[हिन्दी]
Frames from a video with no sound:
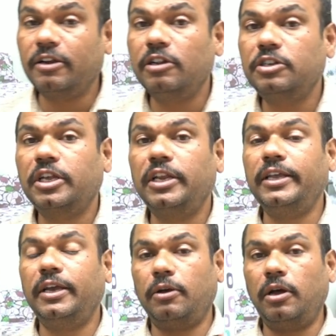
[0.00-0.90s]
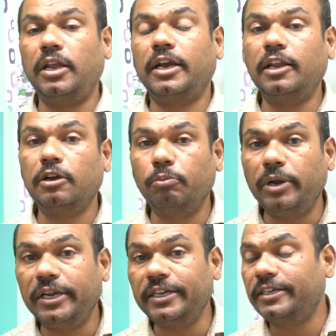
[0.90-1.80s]
गर्ल्स के लिए अलग अलग
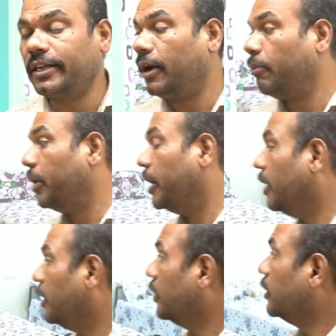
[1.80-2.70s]
बिल्डिंग्स यहाँ पे है